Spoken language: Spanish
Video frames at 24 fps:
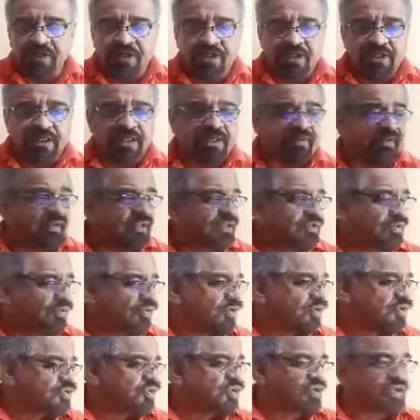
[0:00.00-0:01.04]
Que dentro de
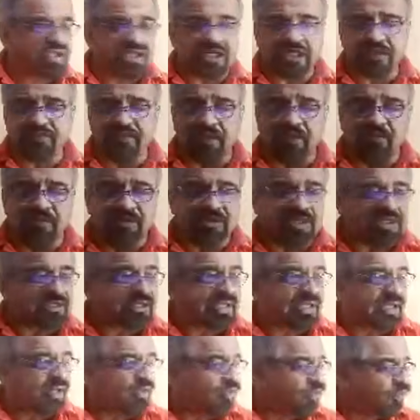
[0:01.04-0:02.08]
ocho días vamos a
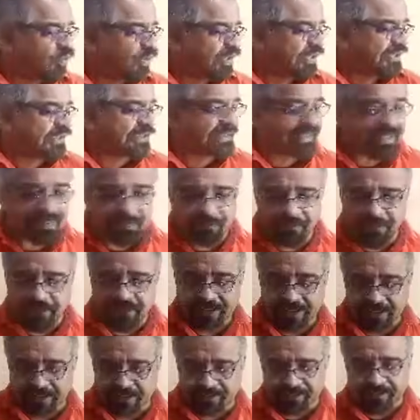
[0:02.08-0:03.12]
tener un buen tema.
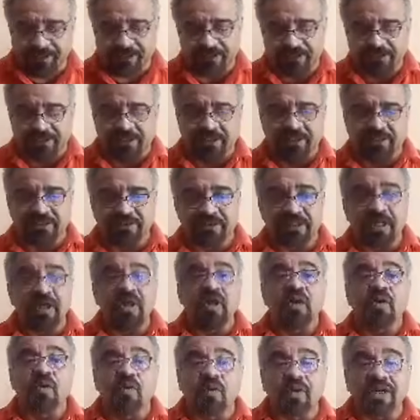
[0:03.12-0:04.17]
Déjenme decirles
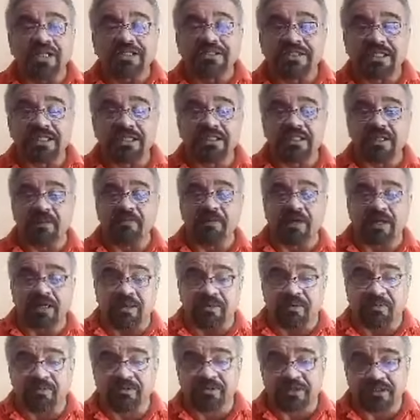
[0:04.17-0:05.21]
cuál es el tema que
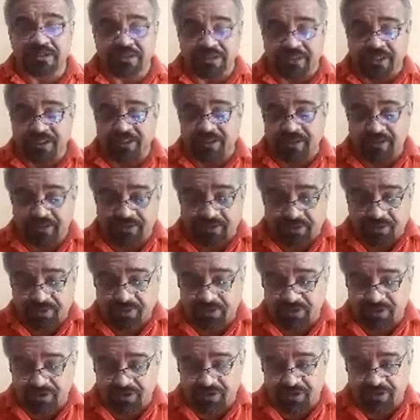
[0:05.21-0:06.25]
vamos a tener dentro de
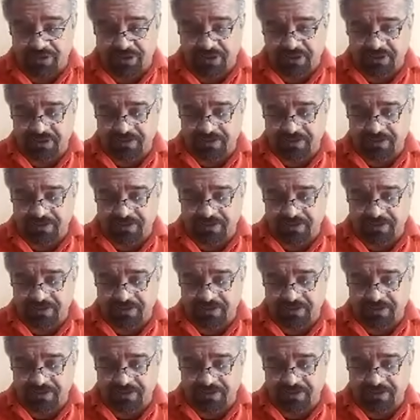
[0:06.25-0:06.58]
ocho días.